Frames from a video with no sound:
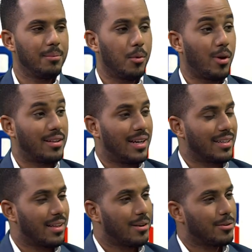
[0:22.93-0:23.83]
Buenas
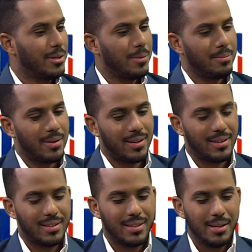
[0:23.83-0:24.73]
tardes, José
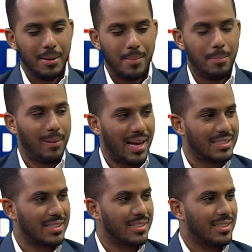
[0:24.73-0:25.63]
Me, me
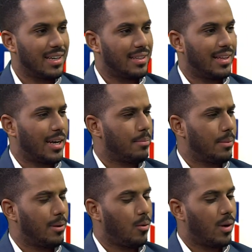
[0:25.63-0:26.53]
place estar en
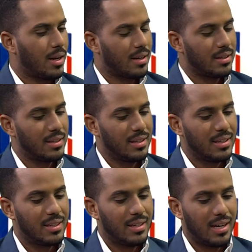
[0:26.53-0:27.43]
primer lugar
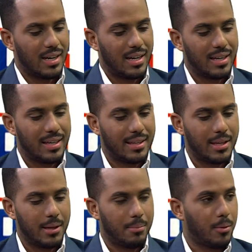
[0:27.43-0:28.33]
acá en
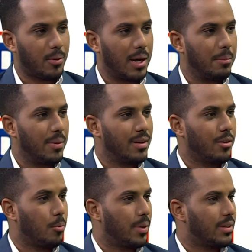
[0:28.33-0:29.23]
este programa y
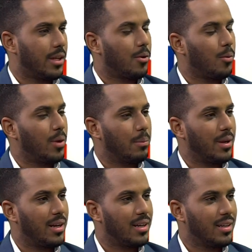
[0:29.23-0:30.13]
compartir con una
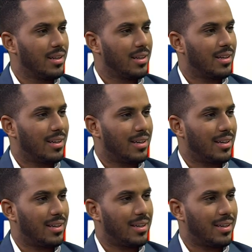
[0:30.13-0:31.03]
amiga
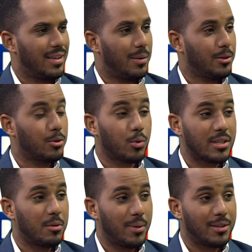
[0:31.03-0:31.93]
que he visto tu
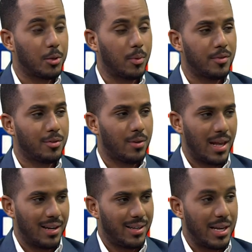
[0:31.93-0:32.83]
crecimiento
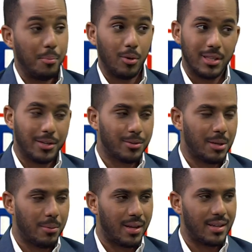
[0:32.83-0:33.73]
profesional y político
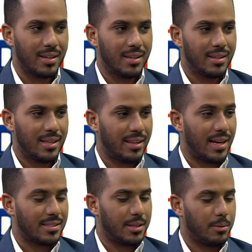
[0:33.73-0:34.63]
también desde
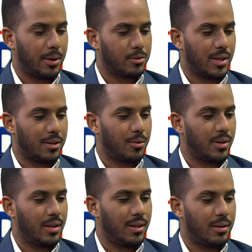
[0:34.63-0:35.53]
hace varios años
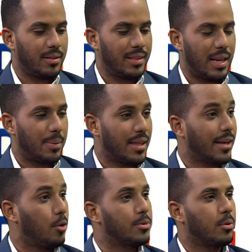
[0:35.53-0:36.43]
y la verdad que
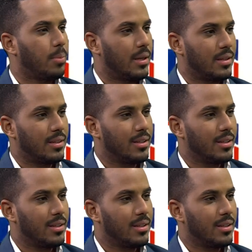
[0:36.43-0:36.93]
no me sorprende.